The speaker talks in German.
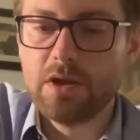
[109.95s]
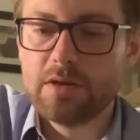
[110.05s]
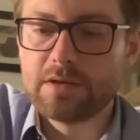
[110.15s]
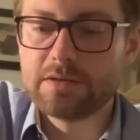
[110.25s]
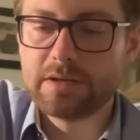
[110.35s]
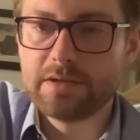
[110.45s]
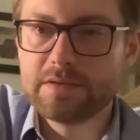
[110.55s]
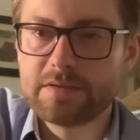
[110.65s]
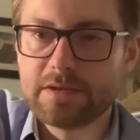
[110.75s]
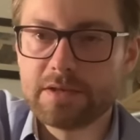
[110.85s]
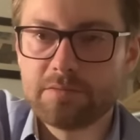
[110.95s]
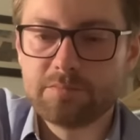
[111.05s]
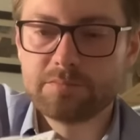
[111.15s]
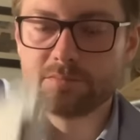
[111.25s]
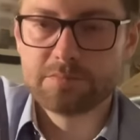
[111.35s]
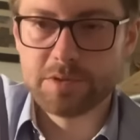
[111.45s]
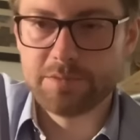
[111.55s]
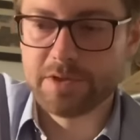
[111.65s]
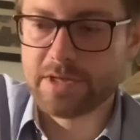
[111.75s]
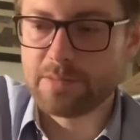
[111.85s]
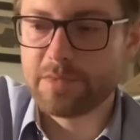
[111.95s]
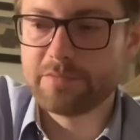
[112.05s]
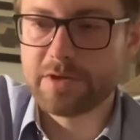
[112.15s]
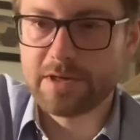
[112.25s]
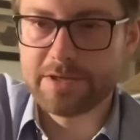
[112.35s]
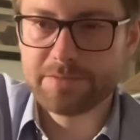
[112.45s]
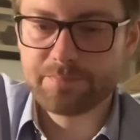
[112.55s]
Da drin ist dann Papierkram, machen wir gleich.